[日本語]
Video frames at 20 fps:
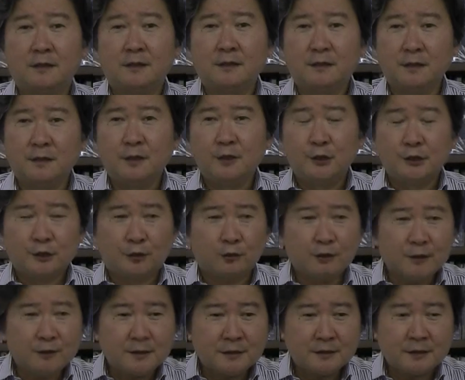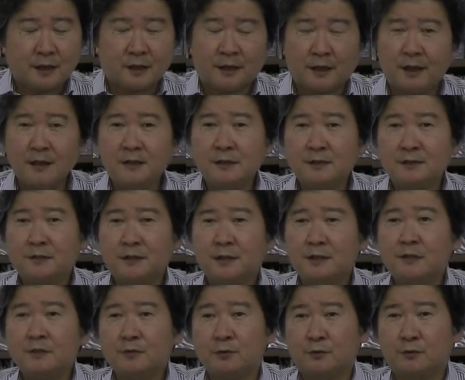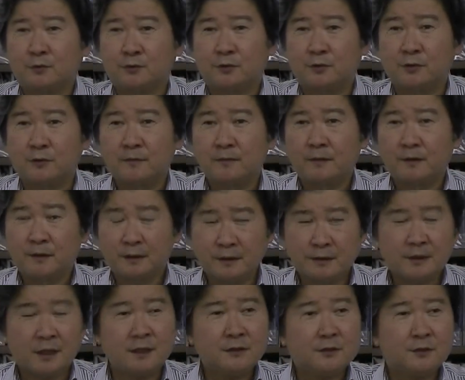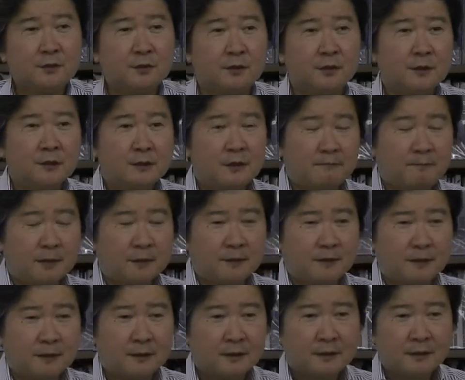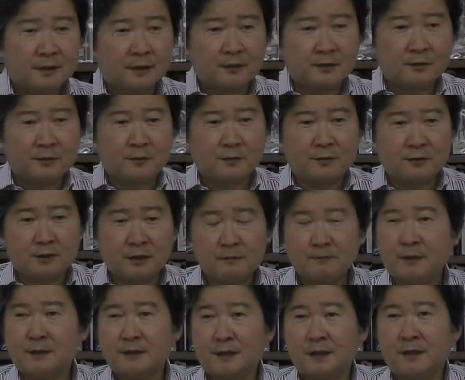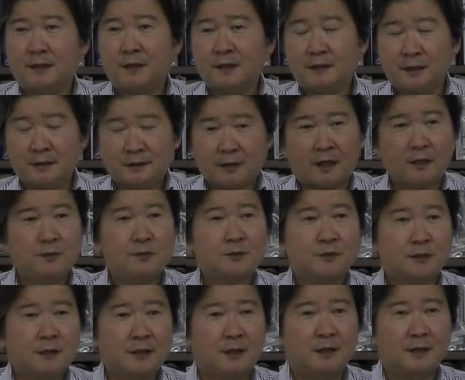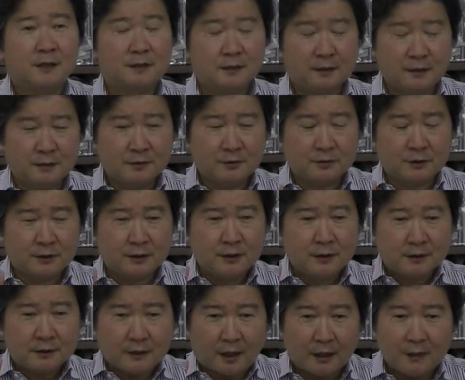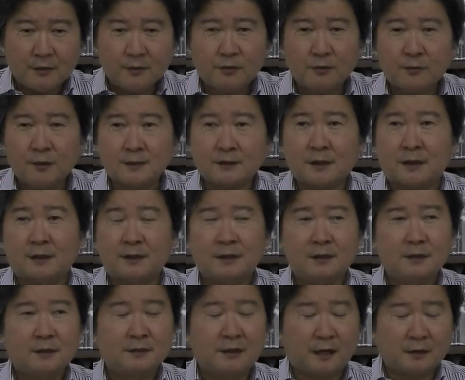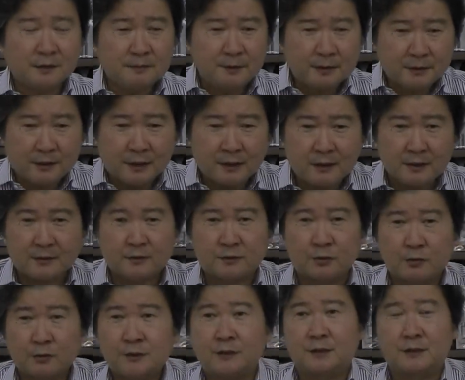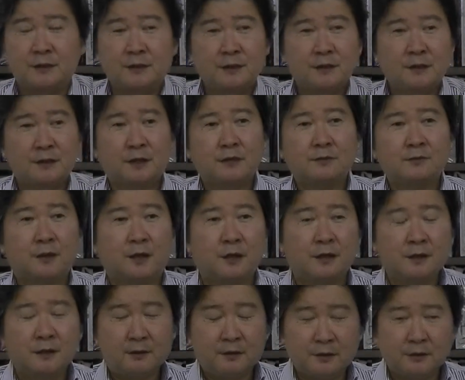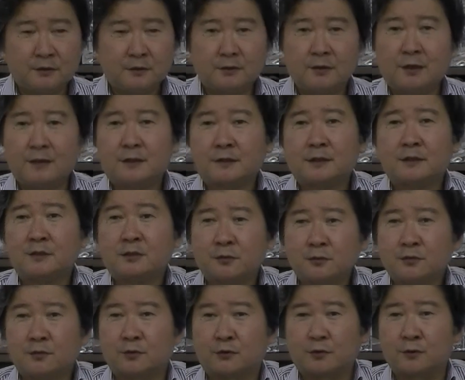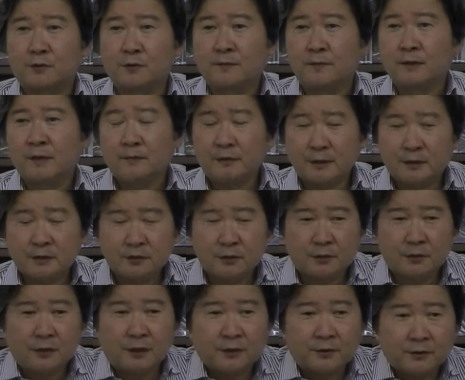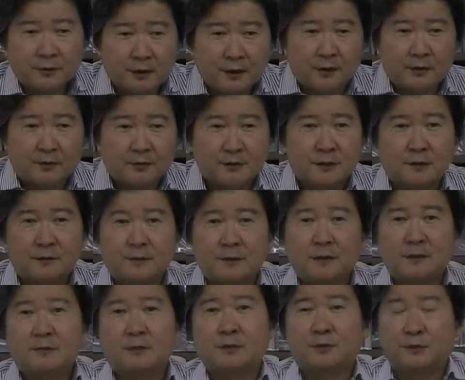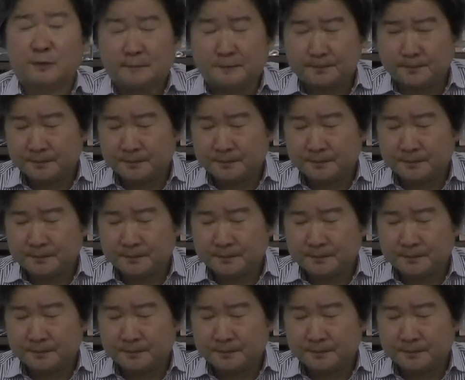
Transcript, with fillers: らね、それでさ解決できるのってことね。ちゃんとやっぱりね、あのー、現場で対応してね、要するに対応はさなるべく早く即時やるのがねうちのやり方でしょってこと。まあ、昨日あのねオンサイトマネジメント